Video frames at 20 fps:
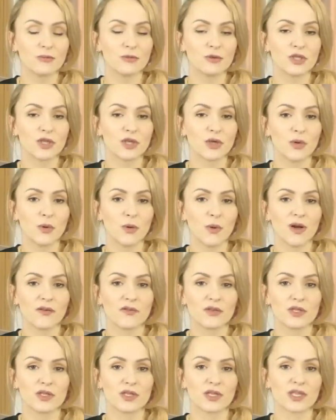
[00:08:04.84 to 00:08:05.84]
przekuła
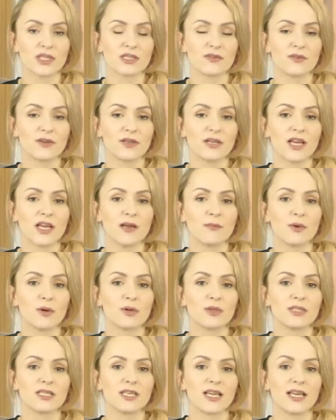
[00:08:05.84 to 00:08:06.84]
wszystkie swoje
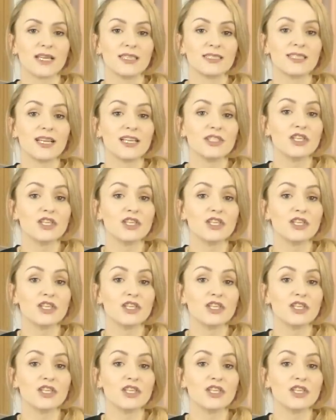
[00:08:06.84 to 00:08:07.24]
emocje na